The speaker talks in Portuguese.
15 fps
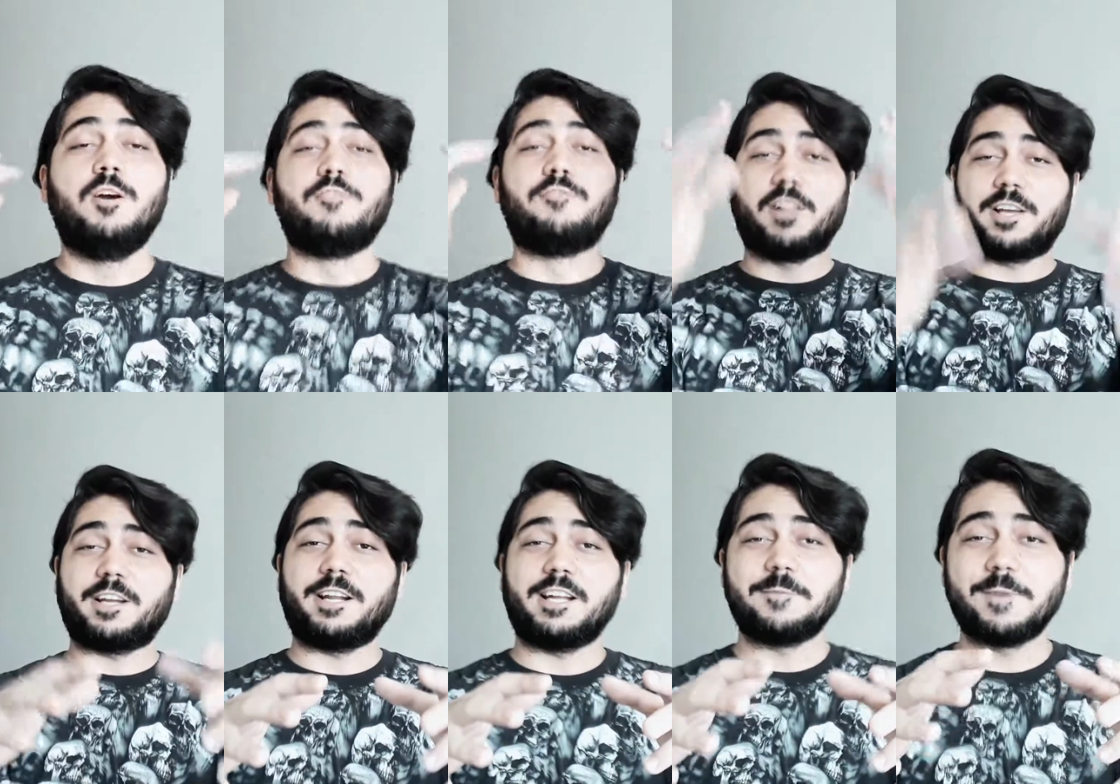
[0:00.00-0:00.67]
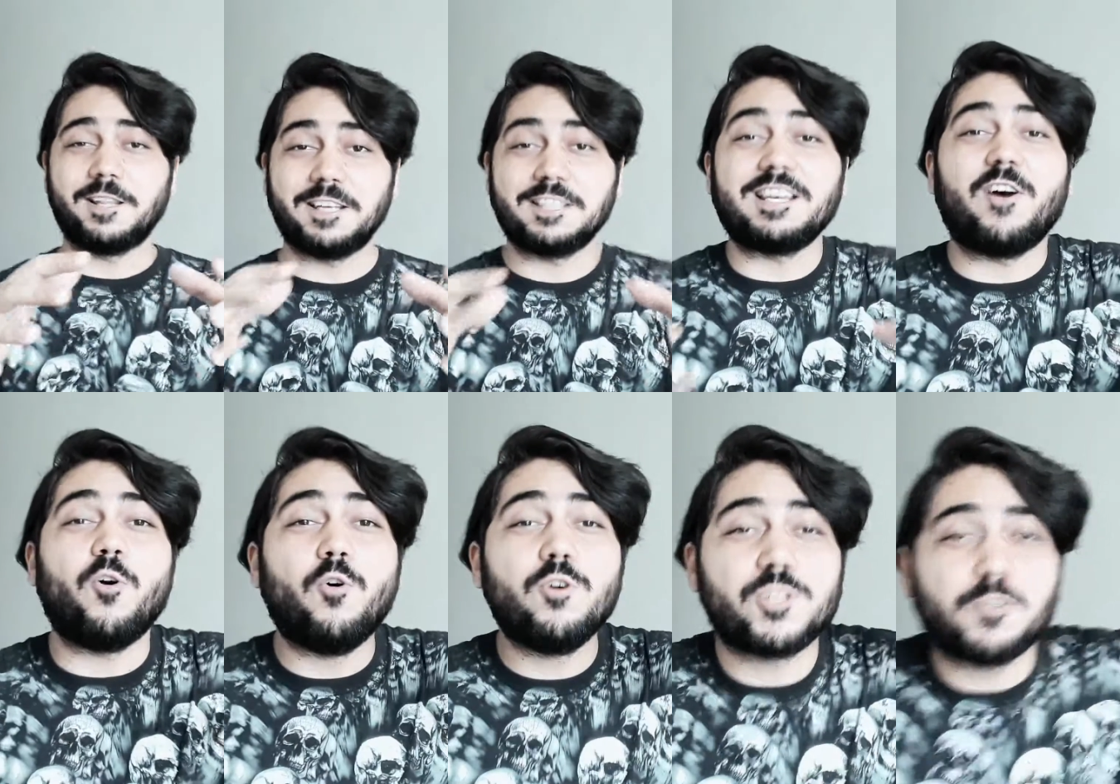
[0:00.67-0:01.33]
Fala galera, beleza?
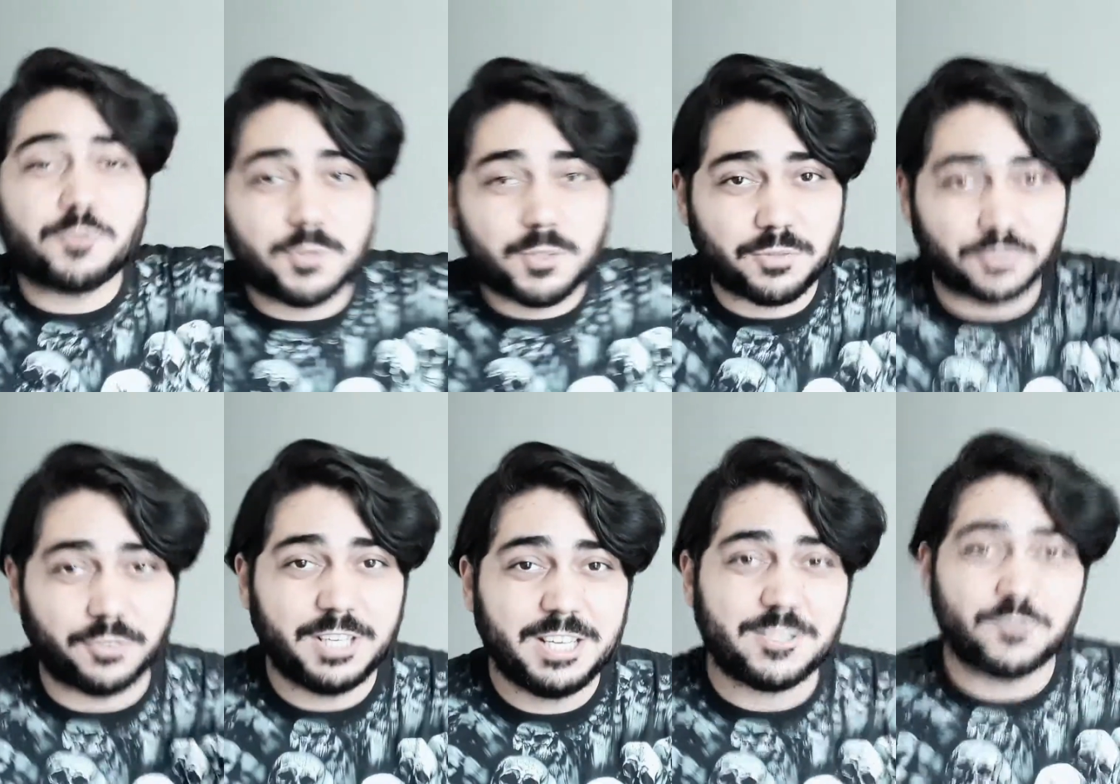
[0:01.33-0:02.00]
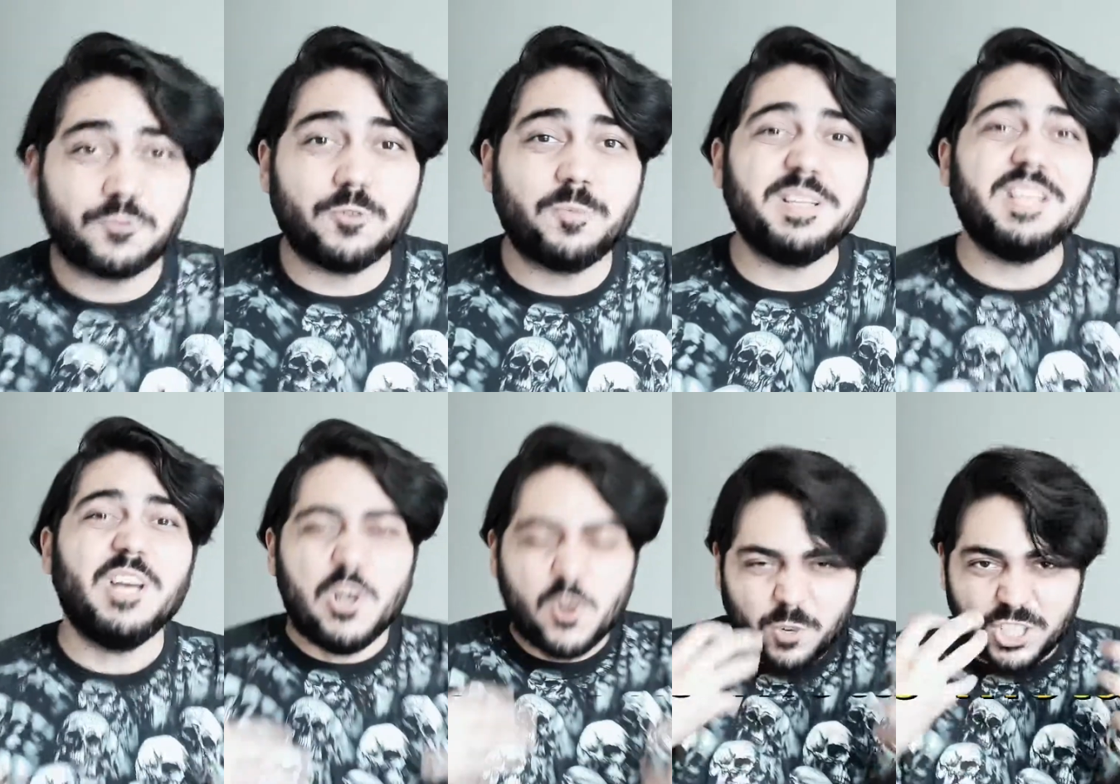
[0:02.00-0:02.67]
Hoje nós vamos ver sobre
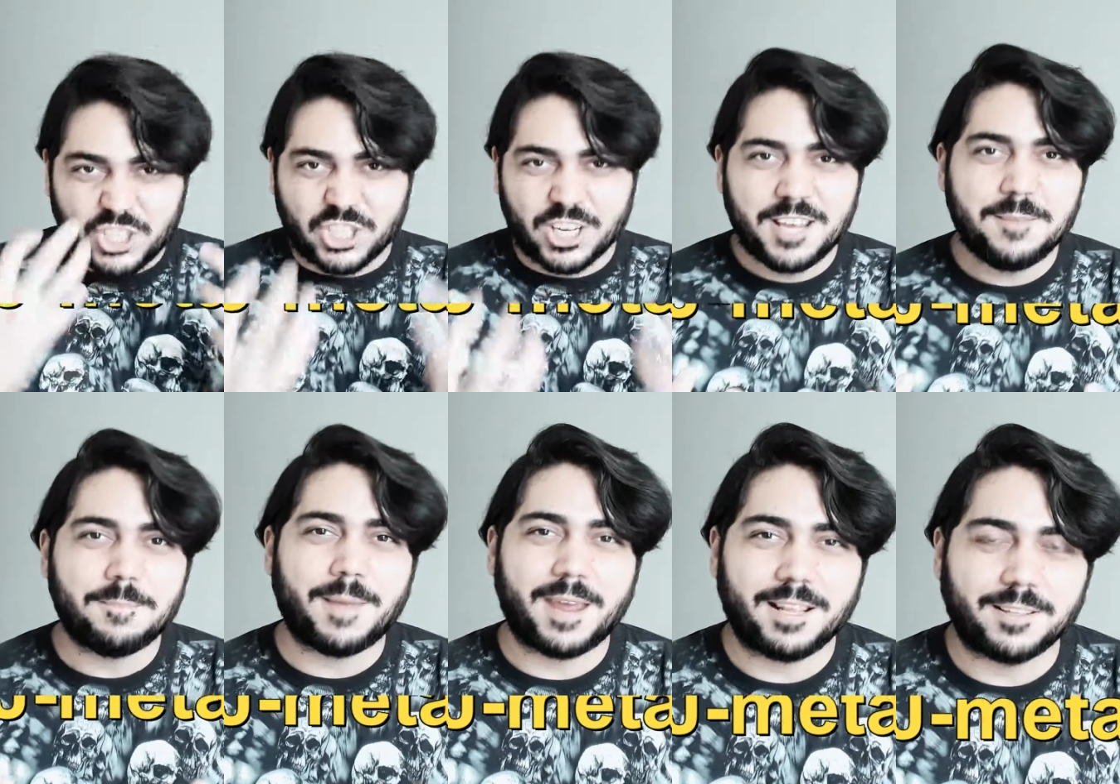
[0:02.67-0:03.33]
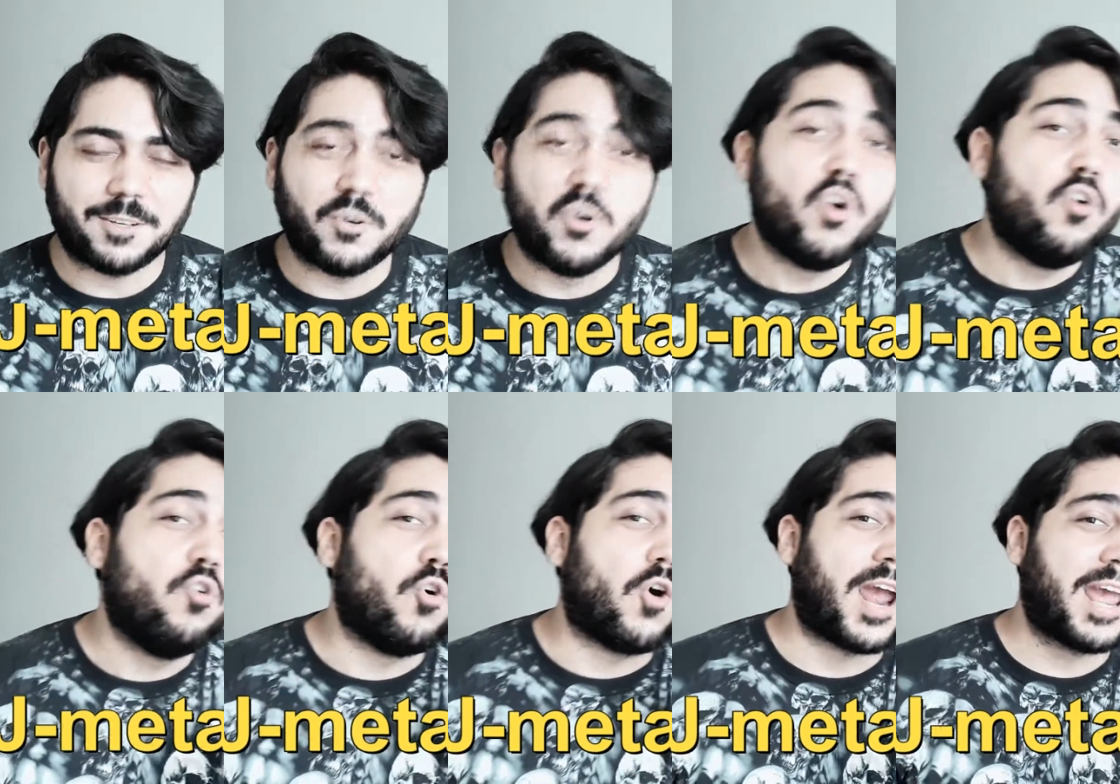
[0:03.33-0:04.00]
o J-Metal,
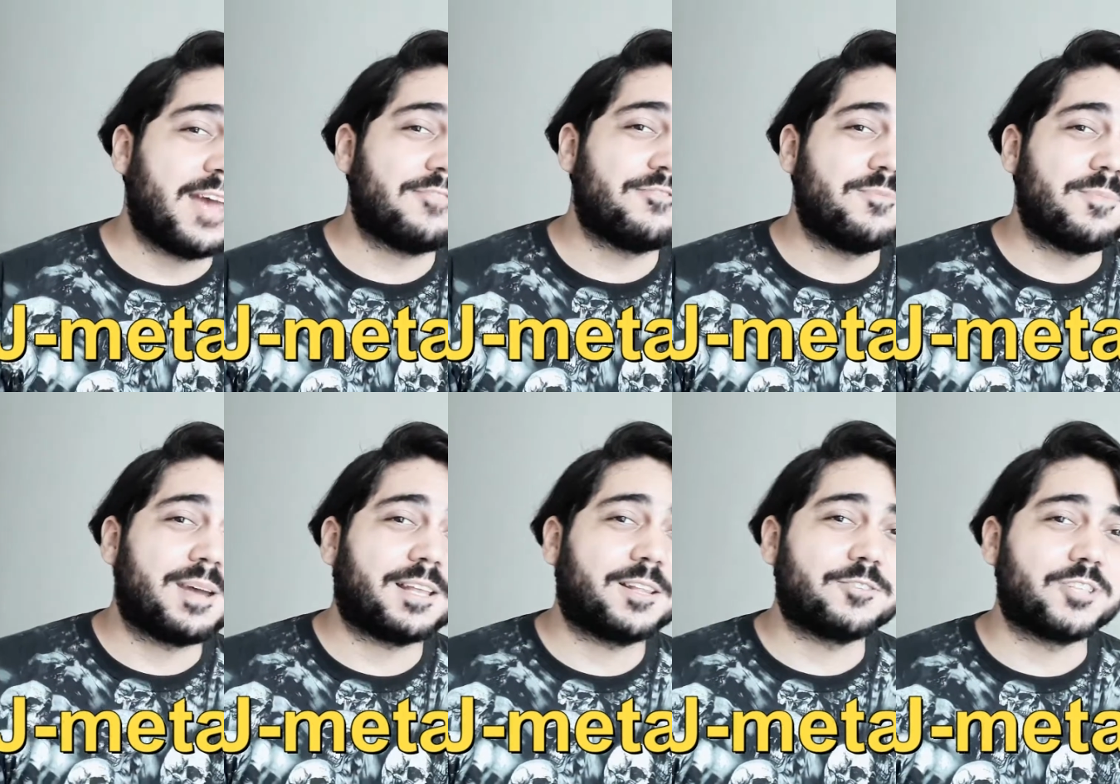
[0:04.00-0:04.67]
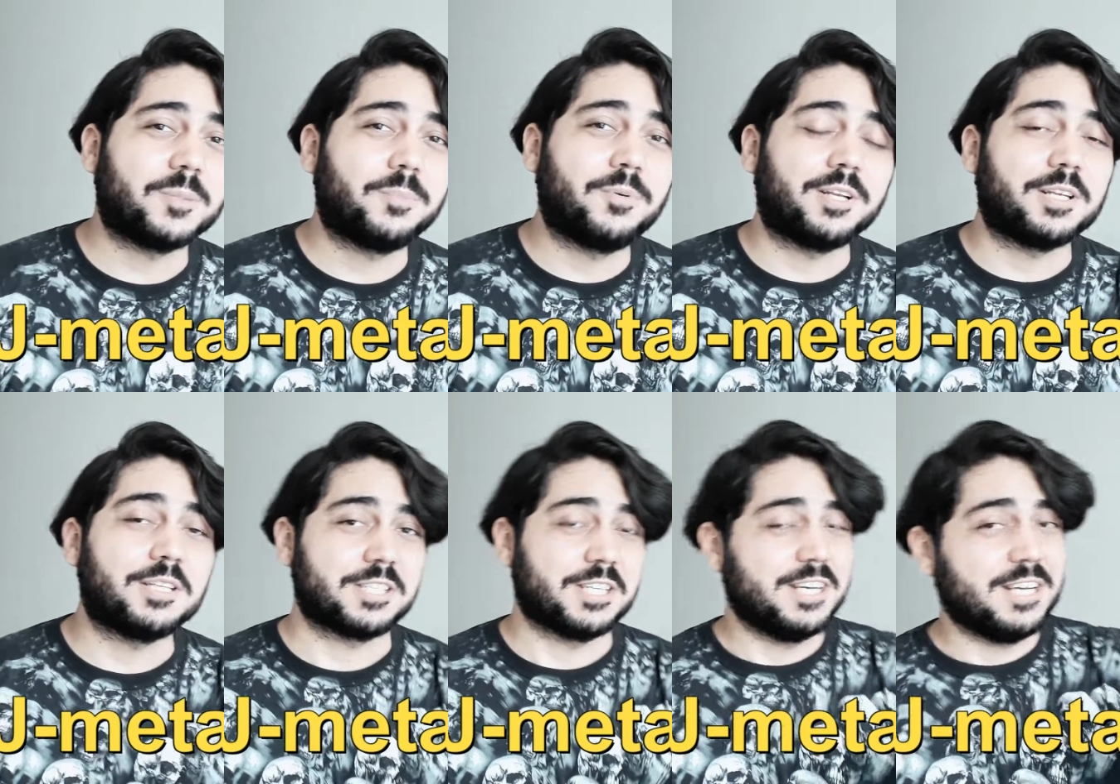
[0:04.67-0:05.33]
o heavy metal
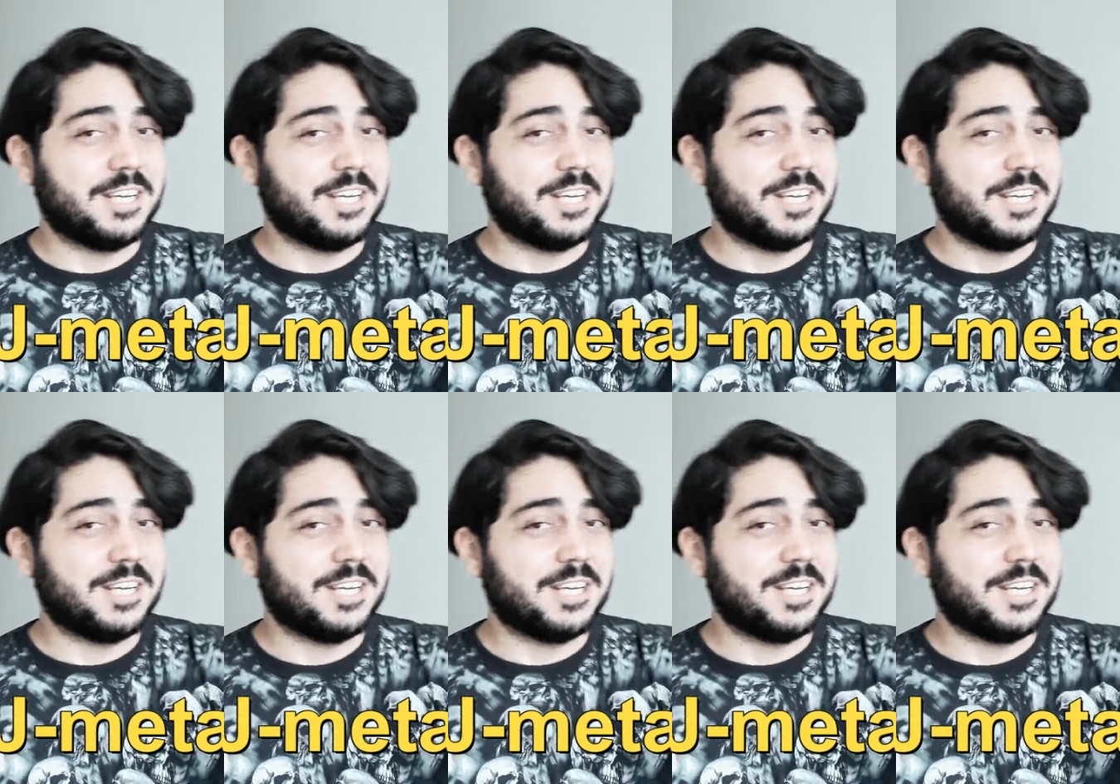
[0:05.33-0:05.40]
japonês.